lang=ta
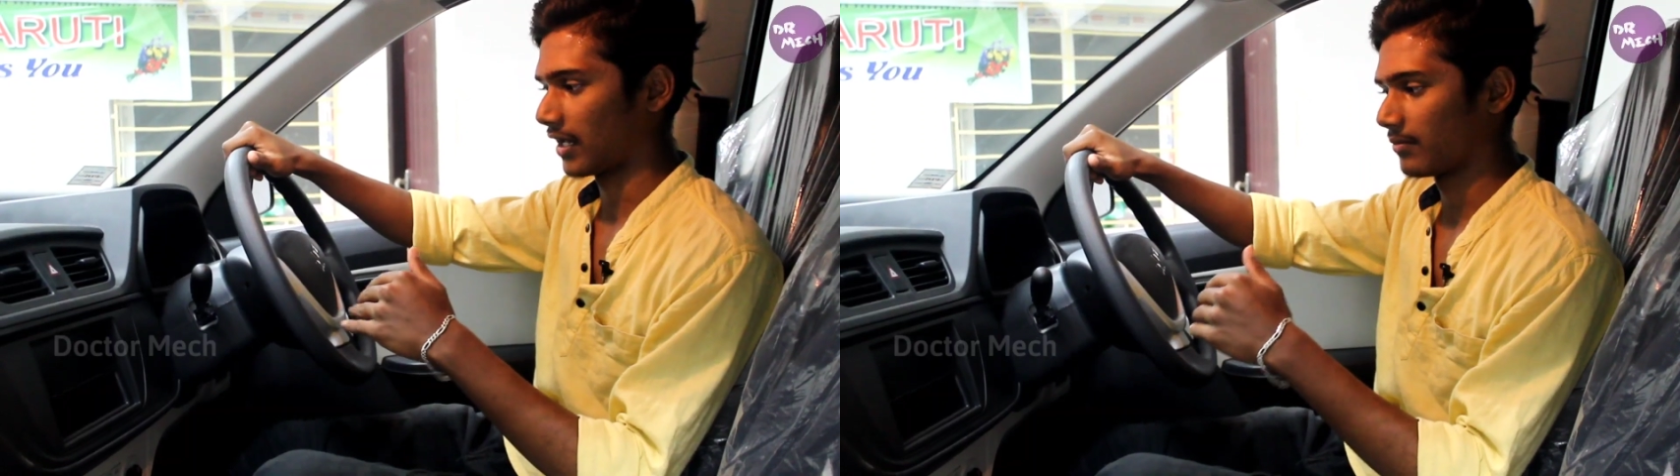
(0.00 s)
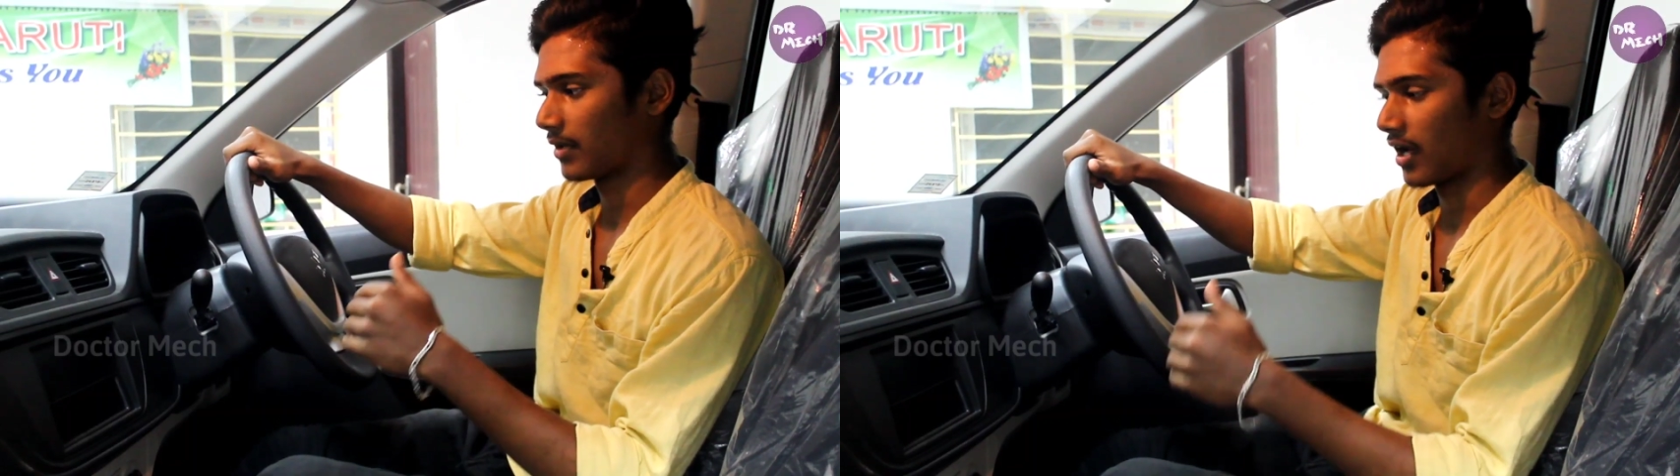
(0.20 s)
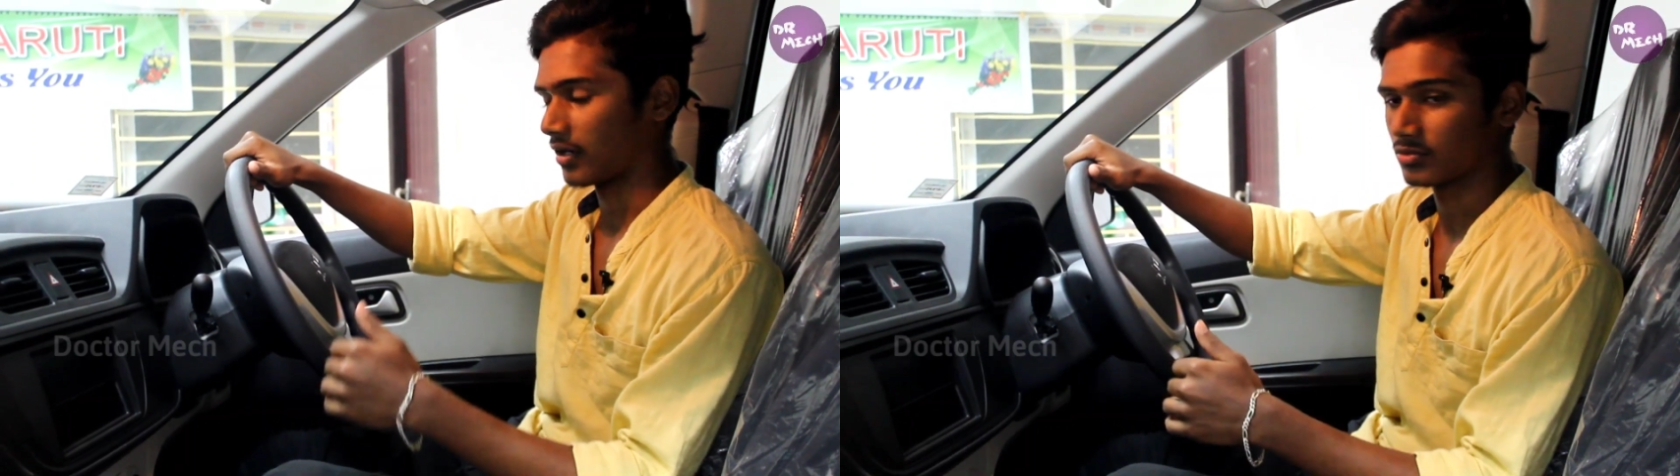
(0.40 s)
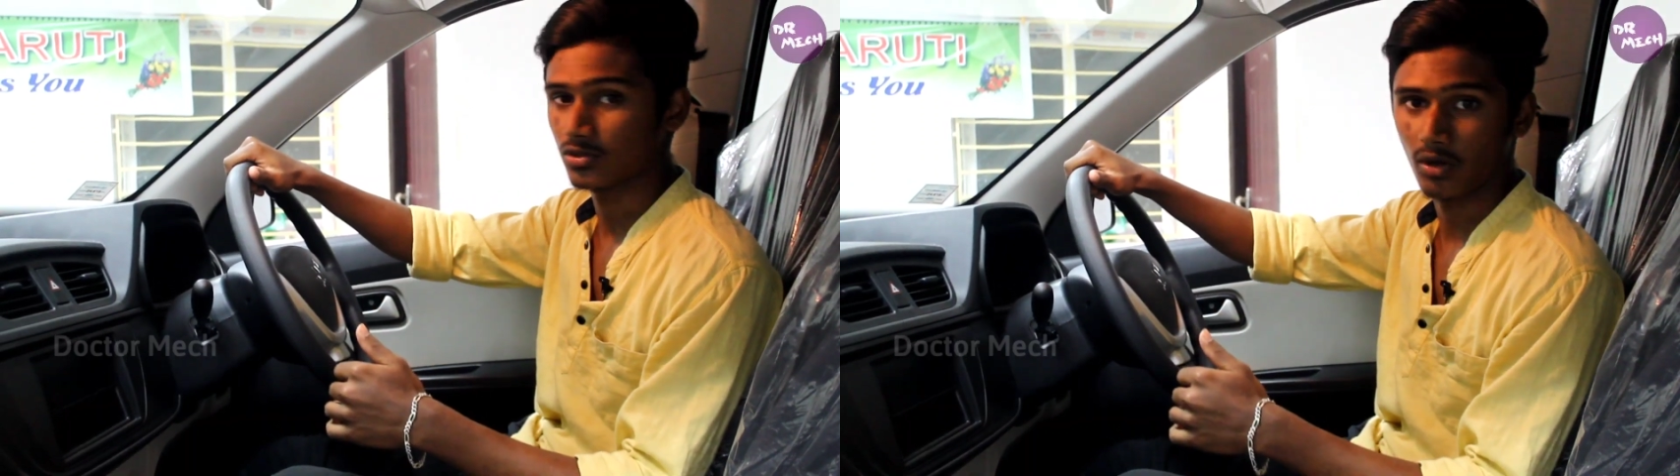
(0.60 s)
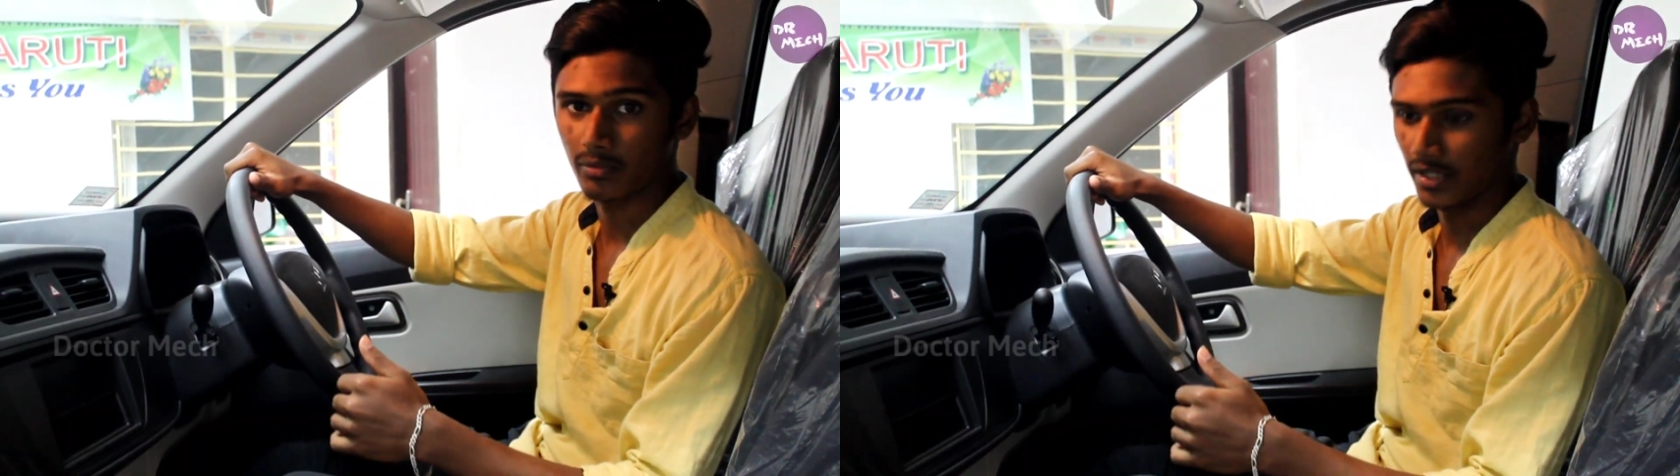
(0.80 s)
ரன் பண்ண
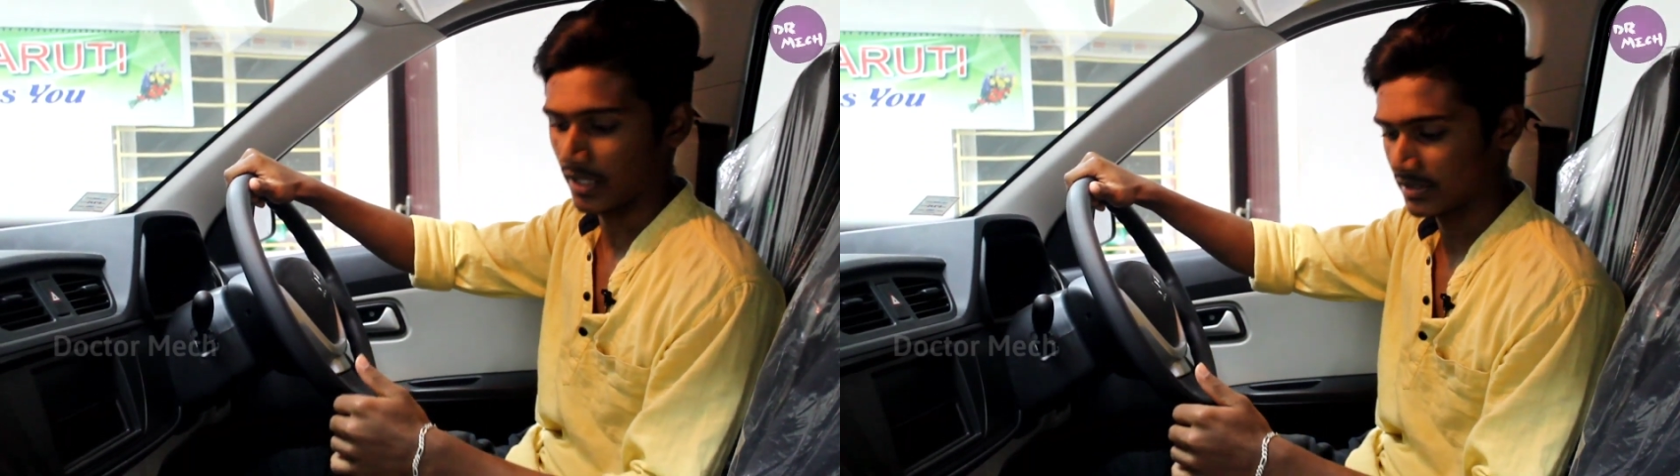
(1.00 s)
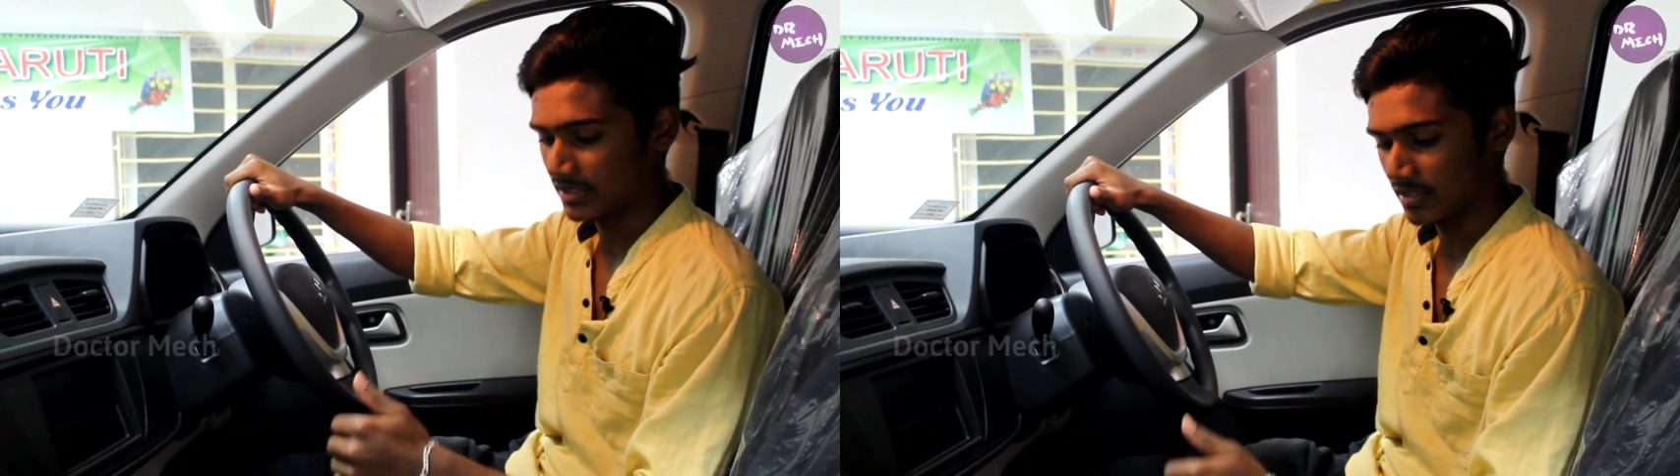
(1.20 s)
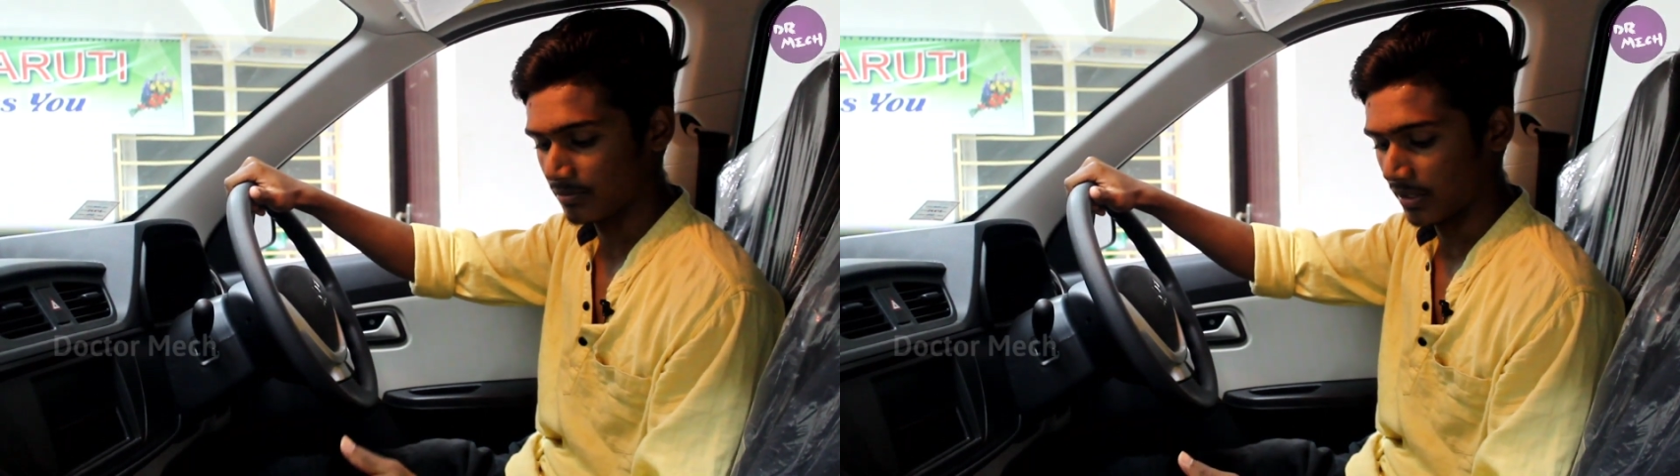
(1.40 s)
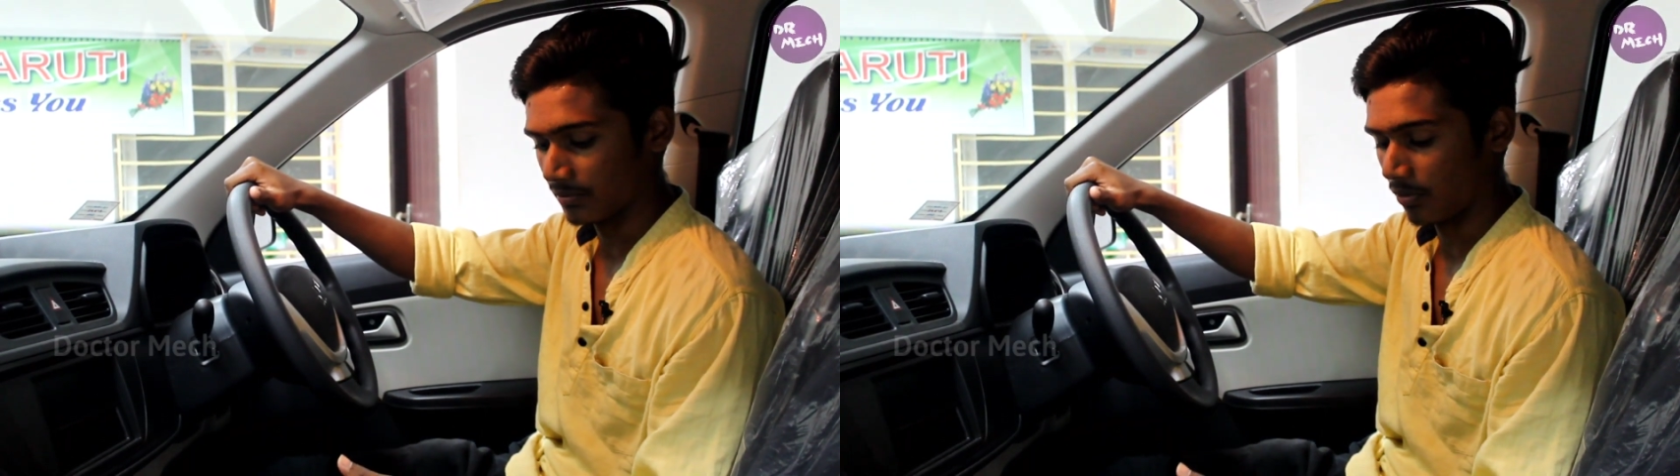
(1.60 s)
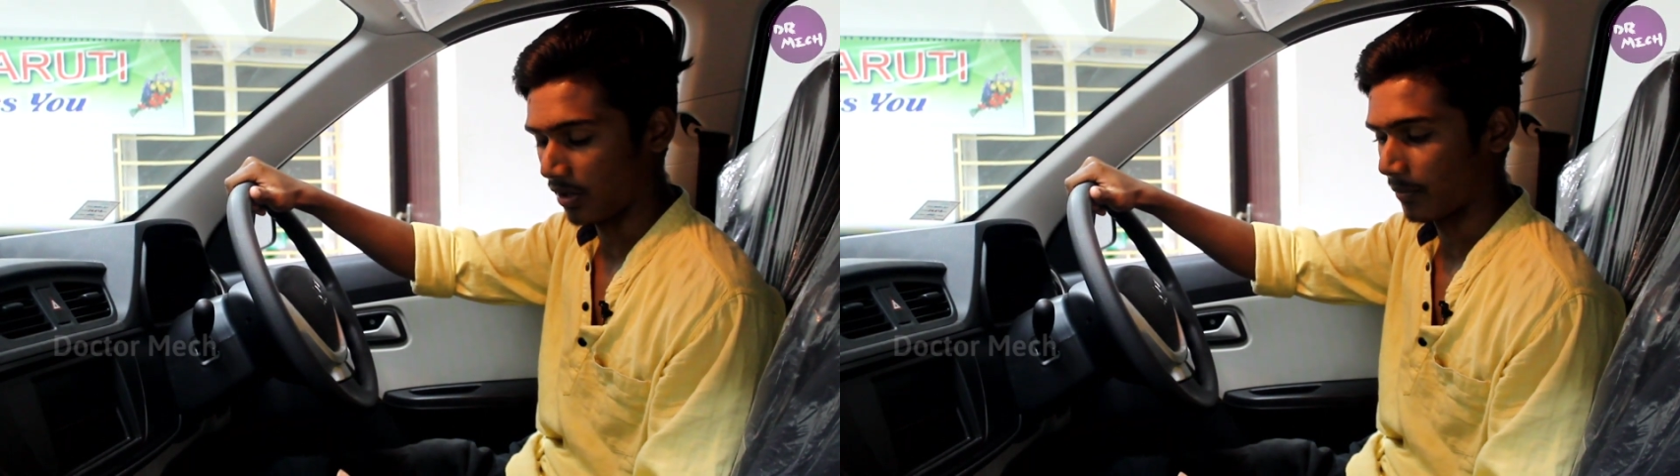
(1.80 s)
ஆரம்பிச்சிட்டோம் அப்படின்னா சீட்டு
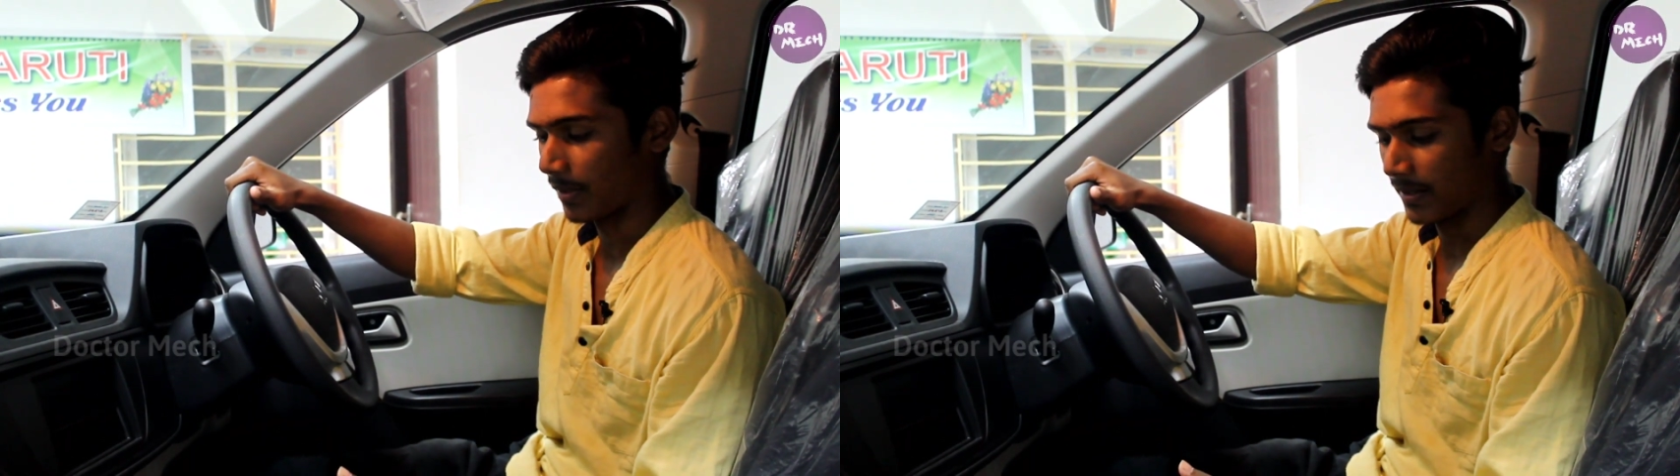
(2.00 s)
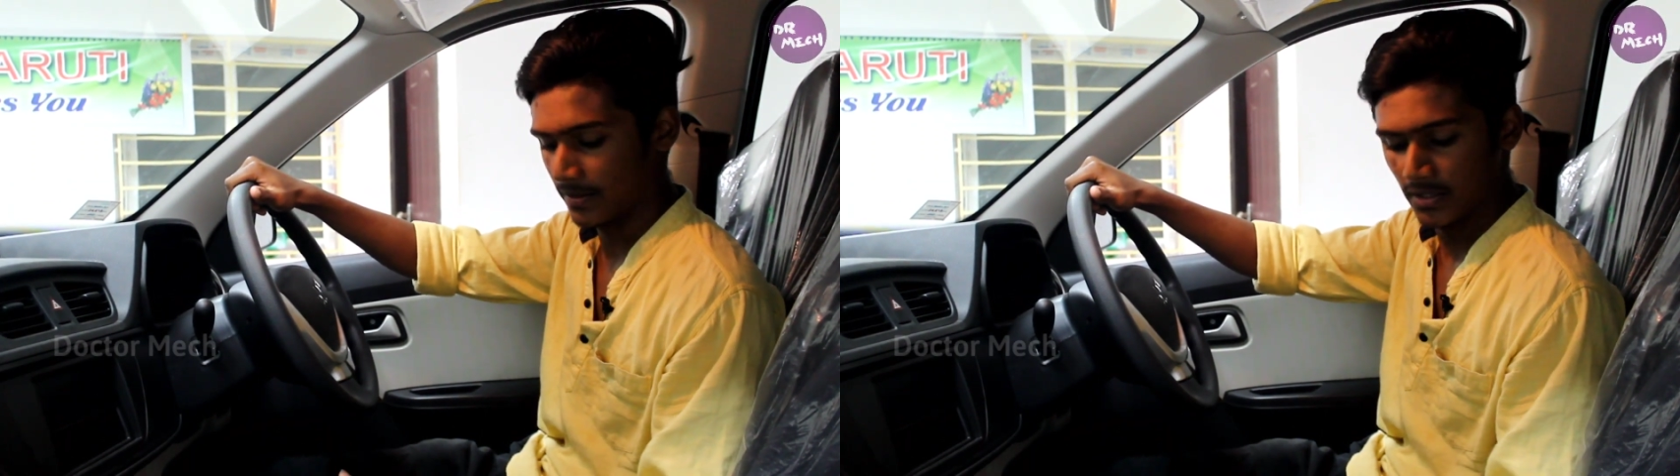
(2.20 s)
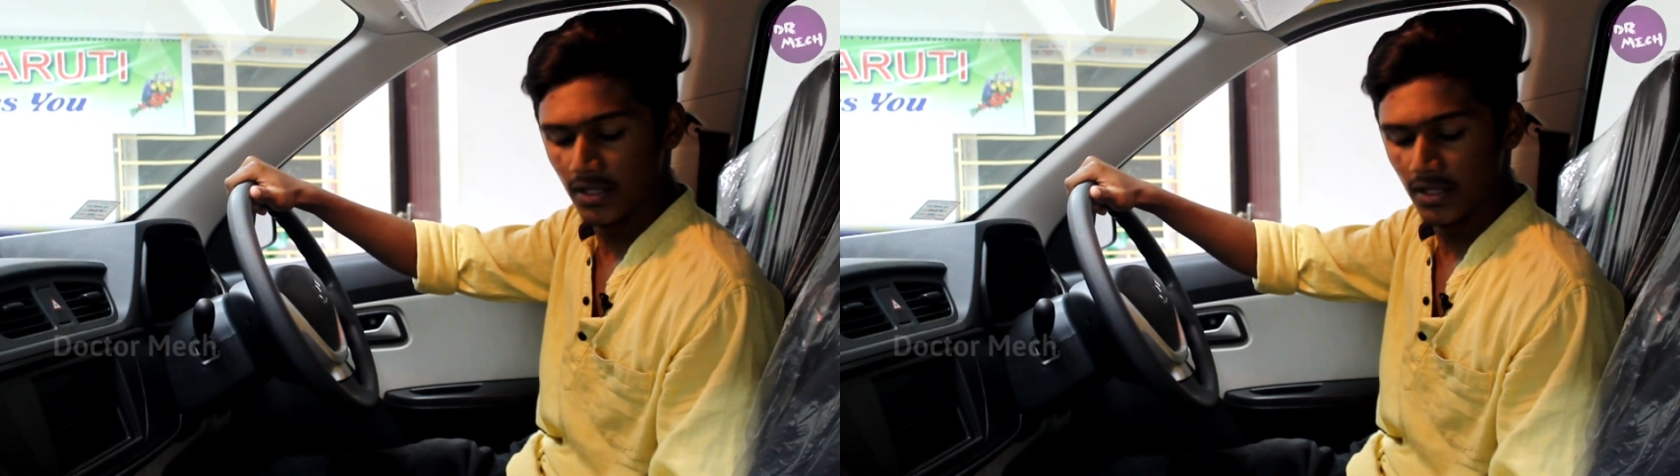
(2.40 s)
பெல்ட் போடாமல்